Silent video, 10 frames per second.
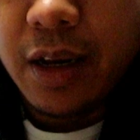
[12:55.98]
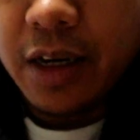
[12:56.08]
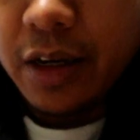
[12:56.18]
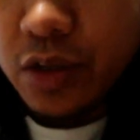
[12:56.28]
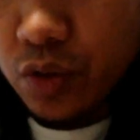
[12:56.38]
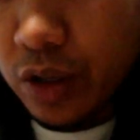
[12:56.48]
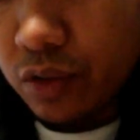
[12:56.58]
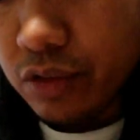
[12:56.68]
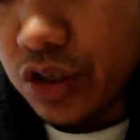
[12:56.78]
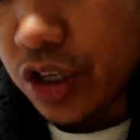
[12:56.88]
Nalinis ko na
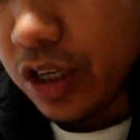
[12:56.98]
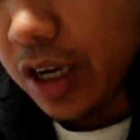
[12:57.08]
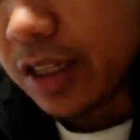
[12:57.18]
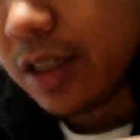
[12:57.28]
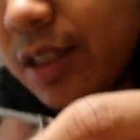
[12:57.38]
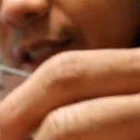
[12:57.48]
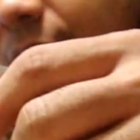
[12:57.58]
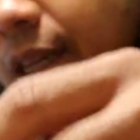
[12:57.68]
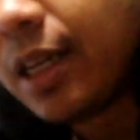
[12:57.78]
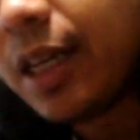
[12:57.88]
tong chicken.
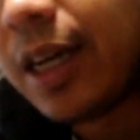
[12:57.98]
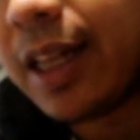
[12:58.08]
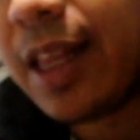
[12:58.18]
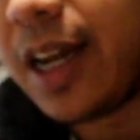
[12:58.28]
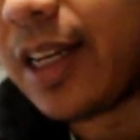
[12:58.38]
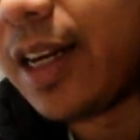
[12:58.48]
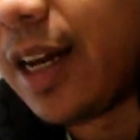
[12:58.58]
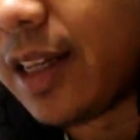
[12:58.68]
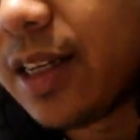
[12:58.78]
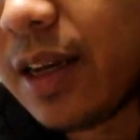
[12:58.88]
At lagay na
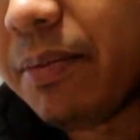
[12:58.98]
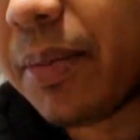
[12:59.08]
natin sa